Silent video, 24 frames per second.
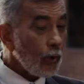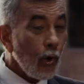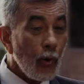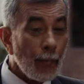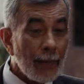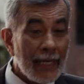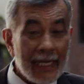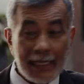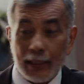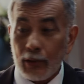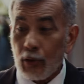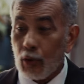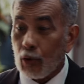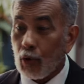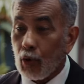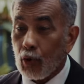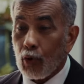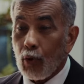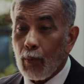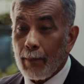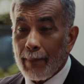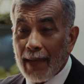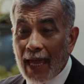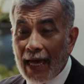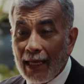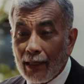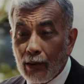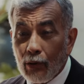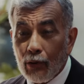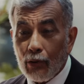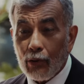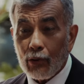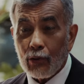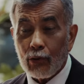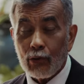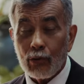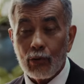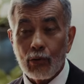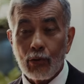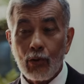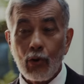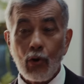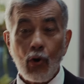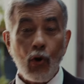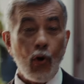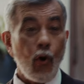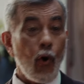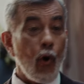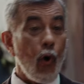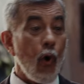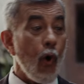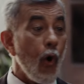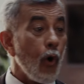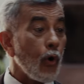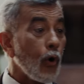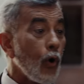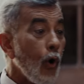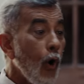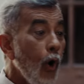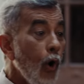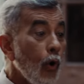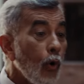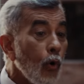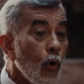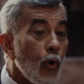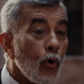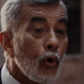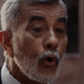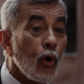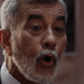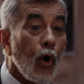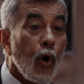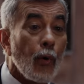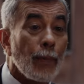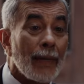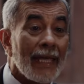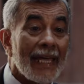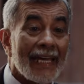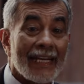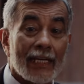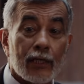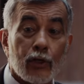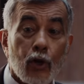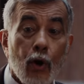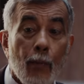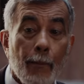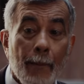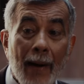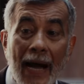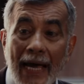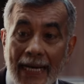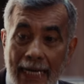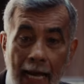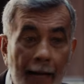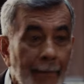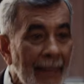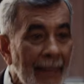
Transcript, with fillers: Don José Agustín Arango, abogado de la Compañía del Ferrocarril